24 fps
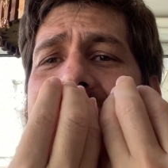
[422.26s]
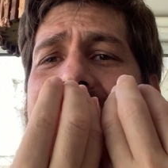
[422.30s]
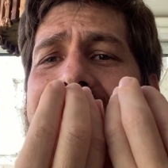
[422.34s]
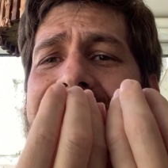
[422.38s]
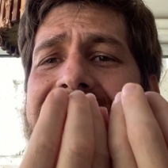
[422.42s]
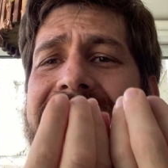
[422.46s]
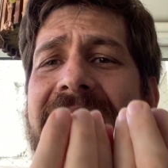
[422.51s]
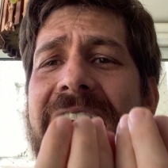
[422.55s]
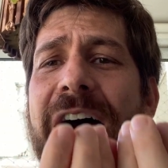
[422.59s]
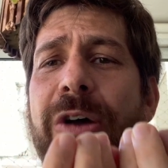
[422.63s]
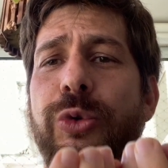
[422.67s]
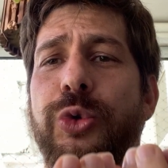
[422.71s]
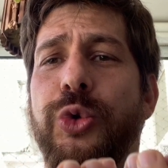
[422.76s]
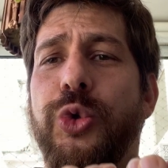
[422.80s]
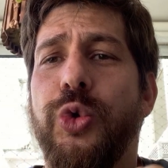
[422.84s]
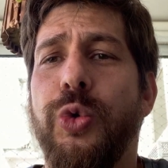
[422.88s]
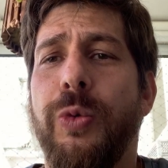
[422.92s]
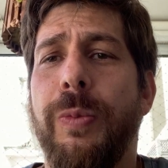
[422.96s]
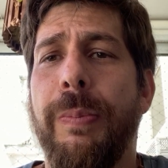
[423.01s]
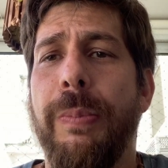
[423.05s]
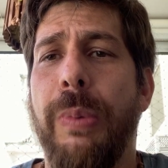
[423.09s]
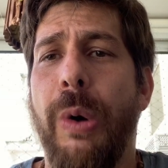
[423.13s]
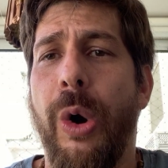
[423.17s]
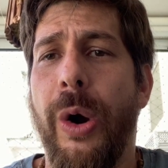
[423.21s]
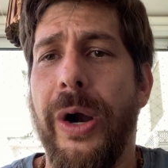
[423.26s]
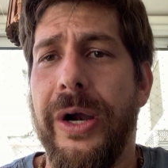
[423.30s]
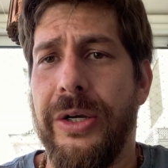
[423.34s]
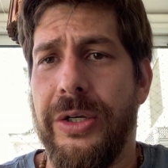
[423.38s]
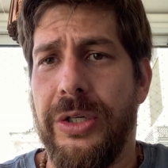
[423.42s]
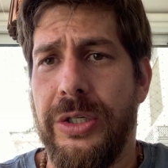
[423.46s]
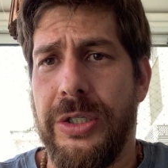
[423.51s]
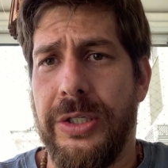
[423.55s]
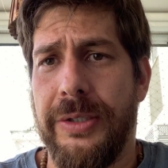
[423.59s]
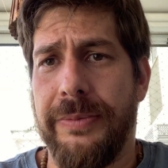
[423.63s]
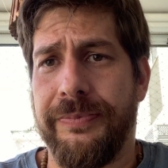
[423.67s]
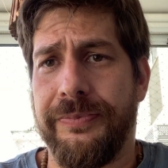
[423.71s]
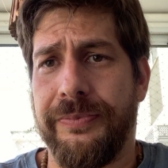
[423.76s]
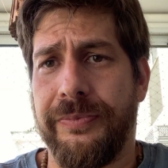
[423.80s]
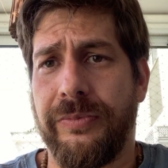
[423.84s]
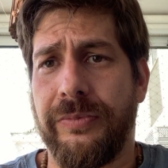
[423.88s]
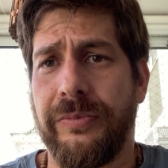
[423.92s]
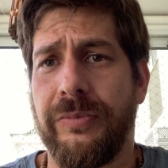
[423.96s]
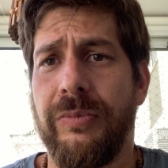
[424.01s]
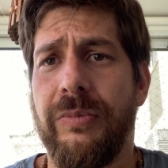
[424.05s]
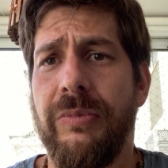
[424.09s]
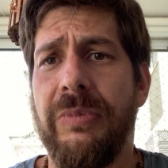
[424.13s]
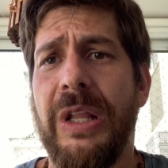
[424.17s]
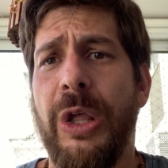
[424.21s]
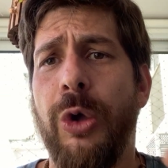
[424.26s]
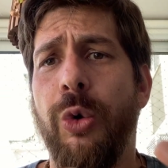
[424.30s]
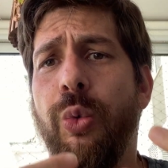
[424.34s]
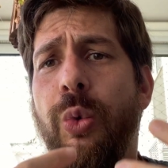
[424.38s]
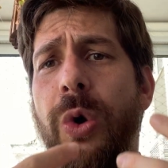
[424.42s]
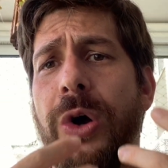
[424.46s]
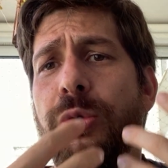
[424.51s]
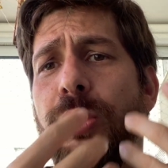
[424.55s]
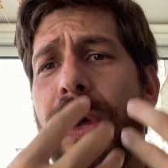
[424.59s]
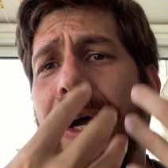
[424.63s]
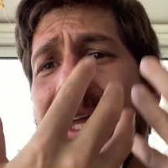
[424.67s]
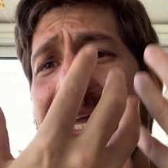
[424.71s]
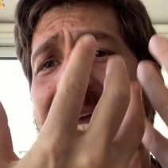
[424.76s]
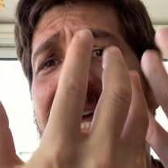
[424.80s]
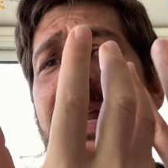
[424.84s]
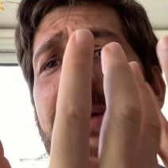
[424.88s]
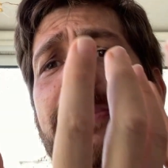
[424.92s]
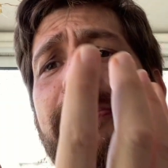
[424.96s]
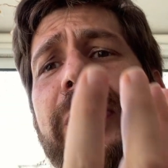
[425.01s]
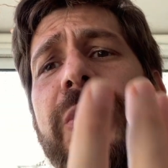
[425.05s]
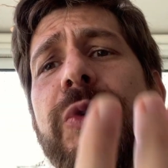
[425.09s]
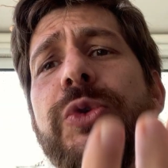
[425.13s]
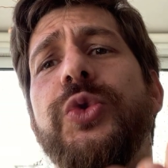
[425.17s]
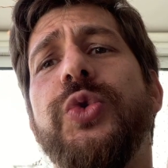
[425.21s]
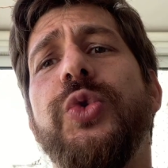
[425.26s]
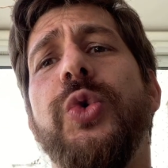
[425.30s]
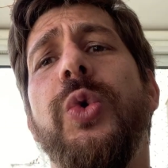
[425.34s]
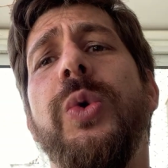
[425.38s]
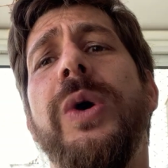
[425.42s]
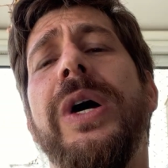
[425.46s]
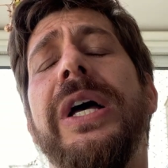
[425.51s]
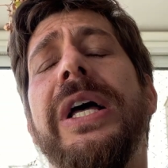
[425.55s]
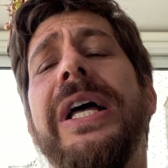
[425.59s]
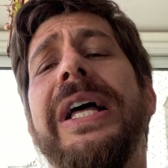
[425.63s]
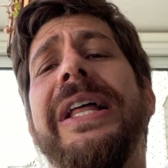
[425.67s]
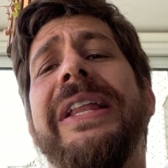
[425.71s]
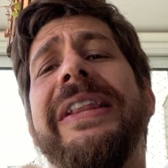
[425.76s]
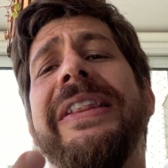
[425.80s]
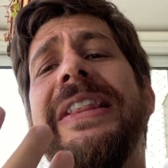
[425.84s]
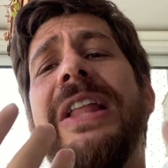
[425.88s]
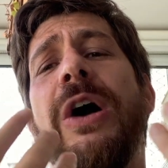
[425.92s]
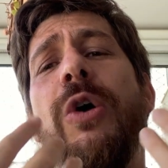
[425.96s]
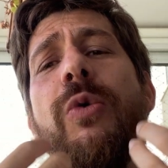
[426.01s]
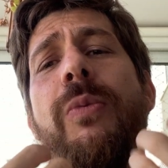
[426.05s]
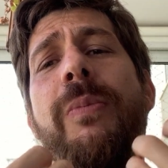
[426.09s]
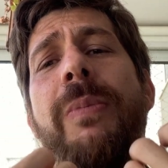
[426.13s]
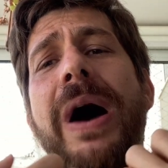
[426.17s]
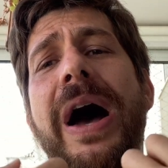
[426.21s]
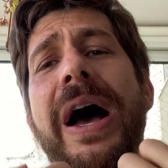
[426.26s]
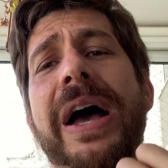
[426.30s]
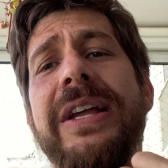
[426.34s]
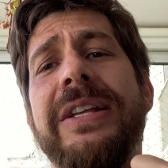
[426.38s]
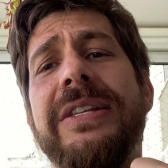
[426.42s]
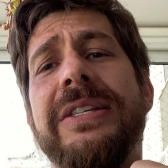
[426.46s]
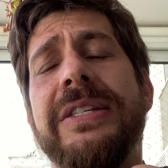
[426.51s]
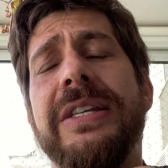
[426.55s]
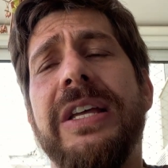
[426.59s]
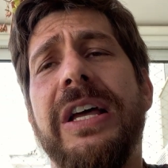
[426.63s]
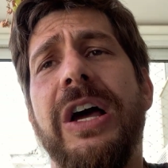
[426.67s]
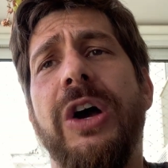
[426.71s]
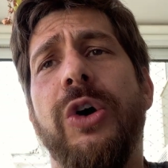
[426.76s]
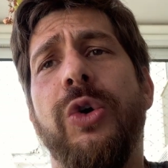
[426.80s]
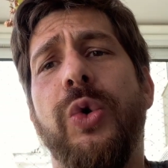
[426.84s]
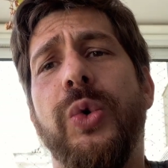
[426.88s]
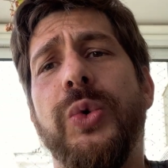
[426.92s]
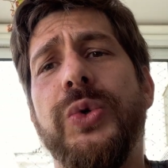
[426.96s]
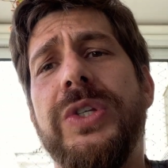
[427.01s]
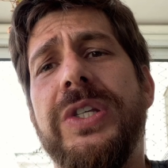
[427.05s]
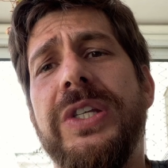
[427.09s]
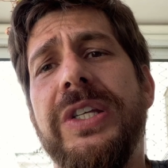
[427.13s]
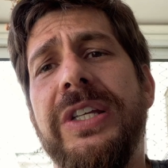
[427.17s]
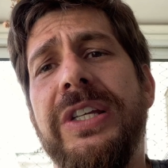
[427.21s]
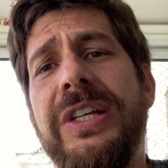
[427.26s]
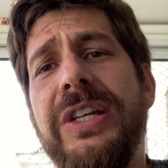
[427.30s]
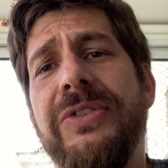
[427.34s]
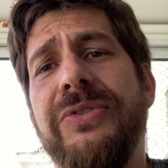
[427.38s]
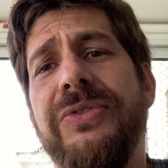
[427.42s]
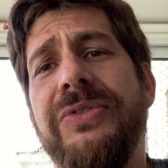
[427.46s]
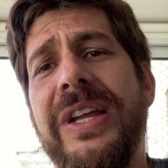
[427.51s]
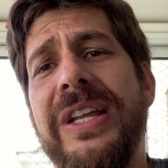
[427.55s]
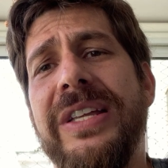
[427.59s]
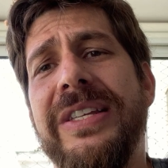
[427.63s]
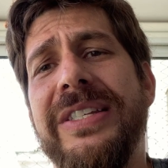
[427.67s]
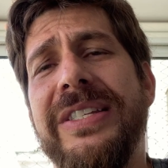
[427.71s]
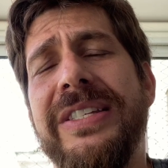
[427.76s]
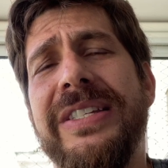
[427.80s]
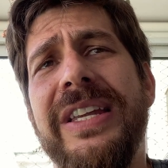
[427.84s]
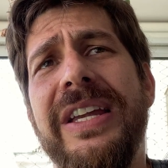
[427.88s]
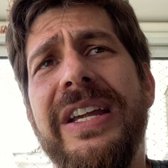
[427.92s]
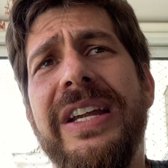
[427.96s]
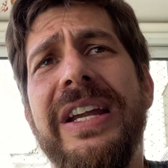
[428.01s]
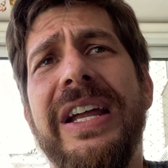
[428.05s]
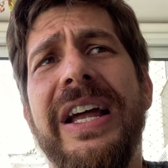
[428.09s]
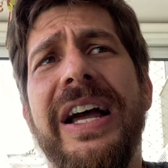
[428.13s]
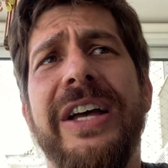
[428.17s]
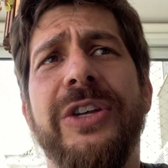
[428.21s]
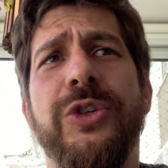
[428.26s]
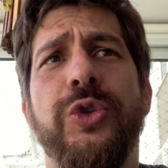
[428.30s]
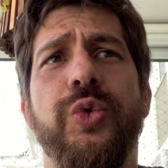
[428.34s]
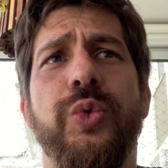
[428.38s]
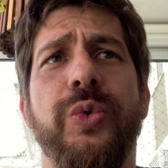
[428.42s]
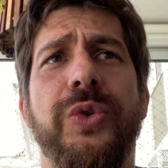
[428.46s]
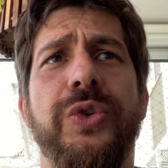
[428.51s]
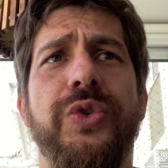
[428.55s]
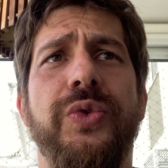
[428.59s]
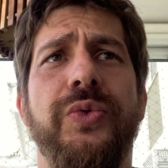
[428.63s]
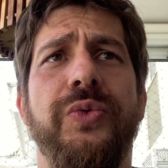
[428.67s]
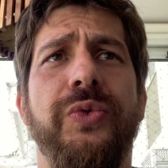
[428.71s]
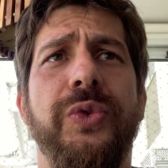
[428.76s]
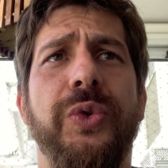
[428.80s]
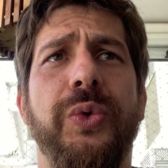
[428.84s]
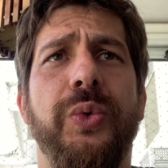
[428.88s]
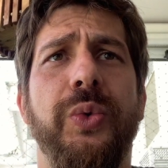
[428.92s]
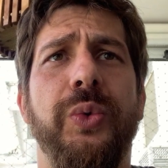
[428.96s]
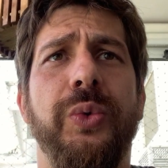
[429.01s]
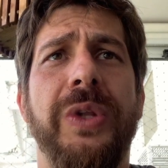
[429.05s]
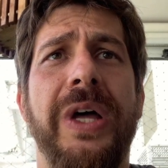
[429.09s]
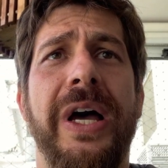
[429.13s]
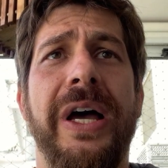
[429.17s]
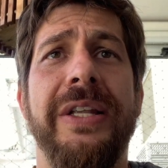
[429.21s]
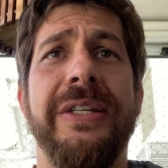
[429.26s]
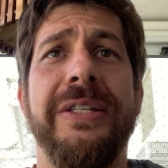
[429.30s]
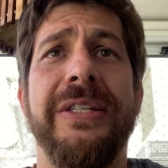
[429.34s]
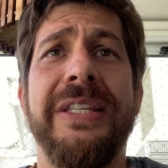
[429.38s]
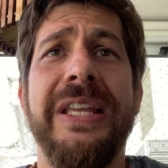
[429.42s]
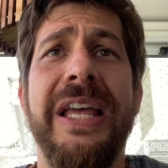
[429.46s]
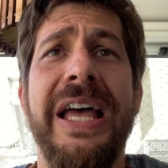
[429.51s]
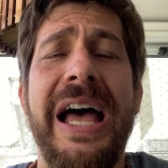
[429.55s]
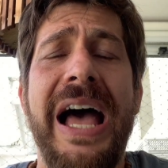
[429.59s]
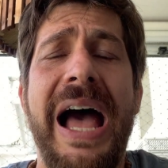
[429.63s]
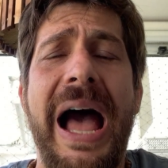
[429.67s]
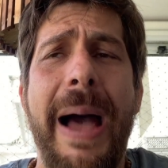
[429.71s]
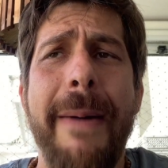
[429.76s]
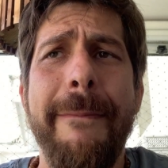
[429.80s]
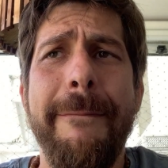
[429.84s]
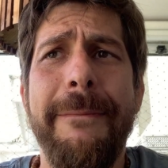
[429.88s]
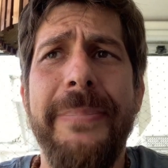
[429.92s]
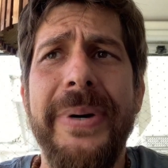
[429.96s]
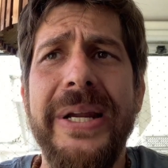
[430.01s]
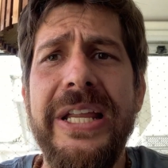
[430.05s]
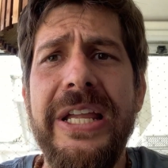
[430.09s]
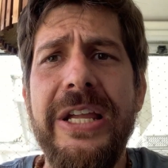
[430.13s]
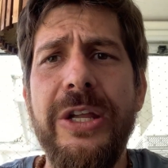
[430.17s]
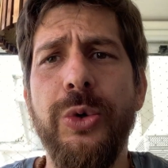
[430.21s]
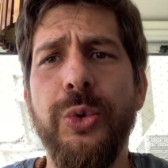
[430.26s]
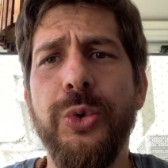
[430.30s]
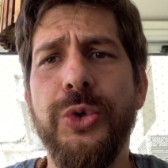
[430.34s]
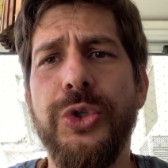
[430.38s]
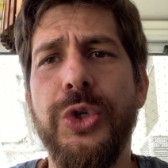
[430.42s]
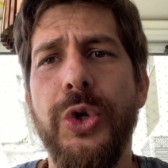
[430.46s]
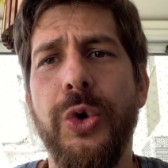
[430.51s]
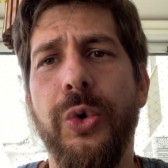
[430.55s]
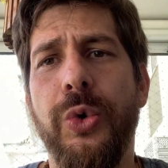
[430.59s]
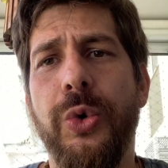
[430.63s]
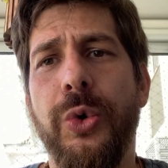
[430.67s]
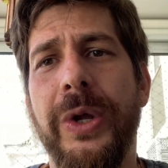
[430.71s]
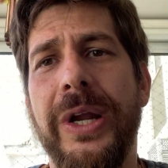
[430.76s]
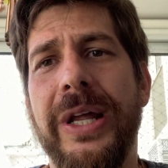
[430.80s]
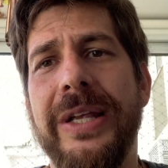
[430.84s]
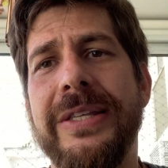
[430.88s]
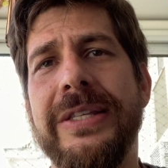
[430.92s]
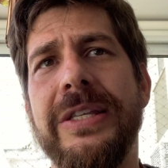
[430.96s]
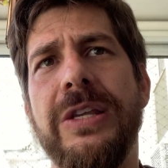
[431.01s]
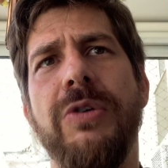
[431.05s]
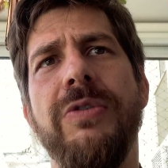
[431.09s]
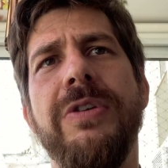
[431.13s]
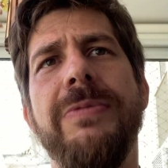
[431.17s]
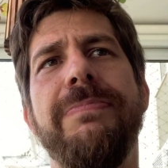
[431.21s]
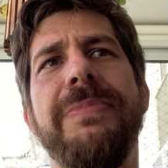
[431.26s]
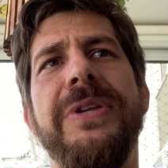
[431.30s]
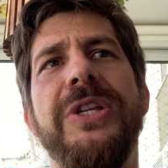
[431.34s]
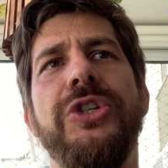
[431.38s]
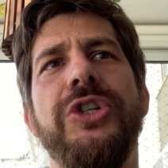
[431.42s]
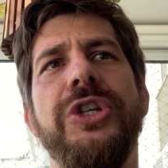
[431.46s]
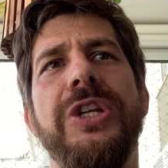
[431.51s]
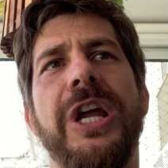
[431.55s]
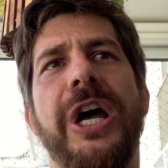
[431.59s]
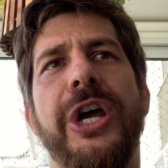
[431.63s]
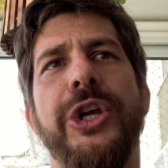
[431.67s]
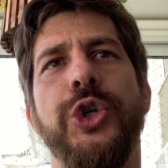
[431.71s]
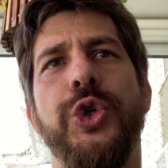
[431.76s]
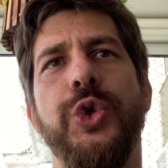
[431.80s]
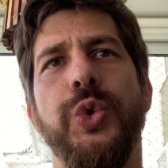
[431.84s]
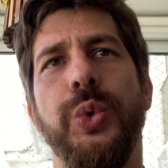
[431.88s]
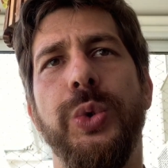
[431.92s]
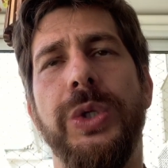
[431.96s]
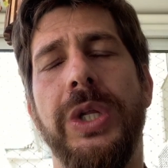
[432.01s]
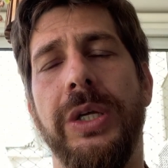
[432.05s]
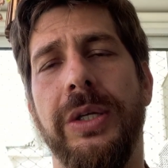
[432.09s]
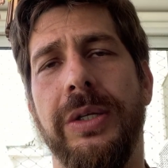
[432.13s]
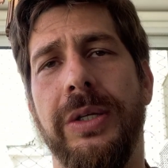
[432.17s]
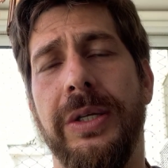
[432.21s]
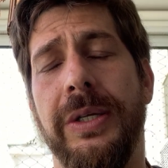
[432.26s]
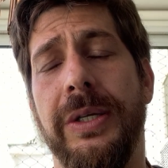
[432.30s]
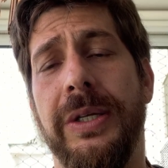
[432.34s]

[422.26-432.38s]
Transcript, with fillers: em dar o suporte quando aquela pessoa não mais conseguir vencer as suas dificuldades, abrir o seu coração e pedir ajuda